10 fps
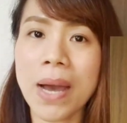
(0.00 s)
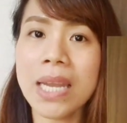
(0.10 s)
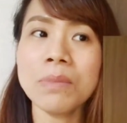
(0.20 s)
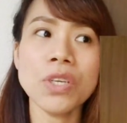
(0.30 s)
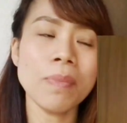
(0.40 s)

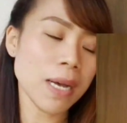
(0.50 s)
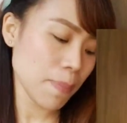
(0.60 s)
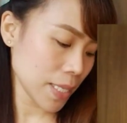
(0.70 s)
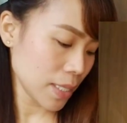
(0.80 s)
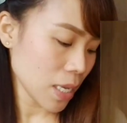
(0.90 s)
Alam nyo mga
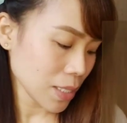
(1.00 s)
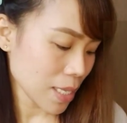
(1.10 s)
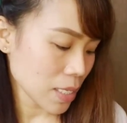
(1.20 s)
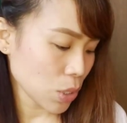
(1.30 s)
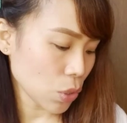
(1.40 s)
best, ang
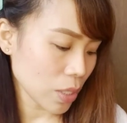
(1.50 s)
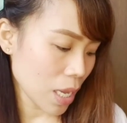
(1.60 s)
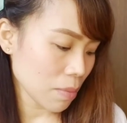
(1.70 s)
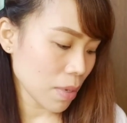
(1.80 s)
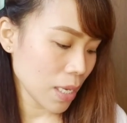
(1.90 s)
size doon
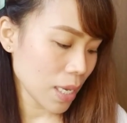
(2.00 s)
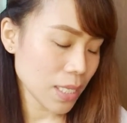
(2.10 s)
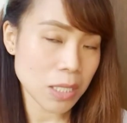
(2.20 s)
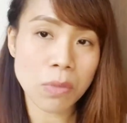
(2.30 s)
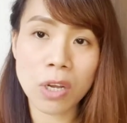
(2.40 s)
ay may
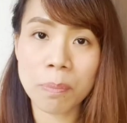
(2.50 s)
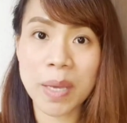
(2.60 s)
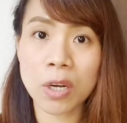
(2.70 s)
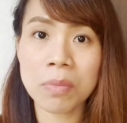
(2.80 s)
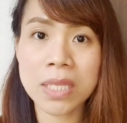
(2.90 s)
small
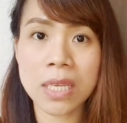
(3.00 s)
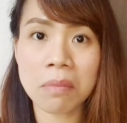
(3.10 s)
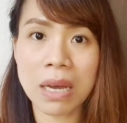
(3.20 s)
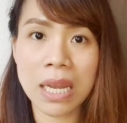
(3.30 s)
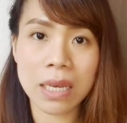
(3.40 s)
pero
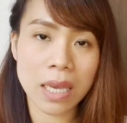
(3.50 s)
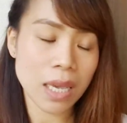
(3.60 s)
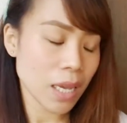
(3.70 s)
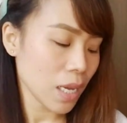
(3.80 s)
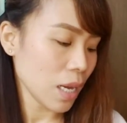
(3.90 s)
minsan
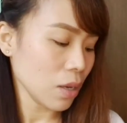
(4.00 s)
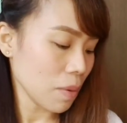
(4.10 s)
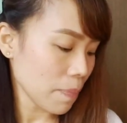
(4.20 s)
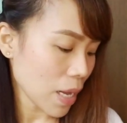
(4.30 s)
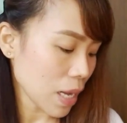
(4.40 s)
malaki. Ang,
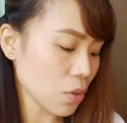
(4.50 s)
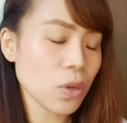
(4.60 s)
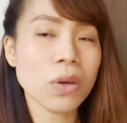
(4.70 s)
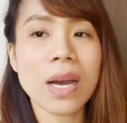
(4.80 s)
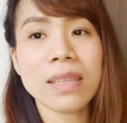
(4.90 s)
ang
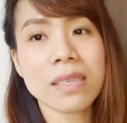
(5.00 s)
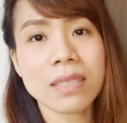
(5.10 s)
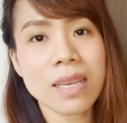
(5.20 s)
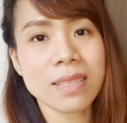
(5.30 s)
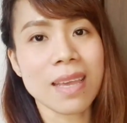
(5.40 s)
gulo nga ng
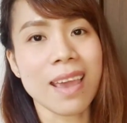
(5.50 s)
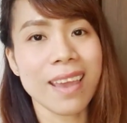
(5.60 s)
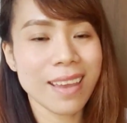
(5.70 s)
size eh.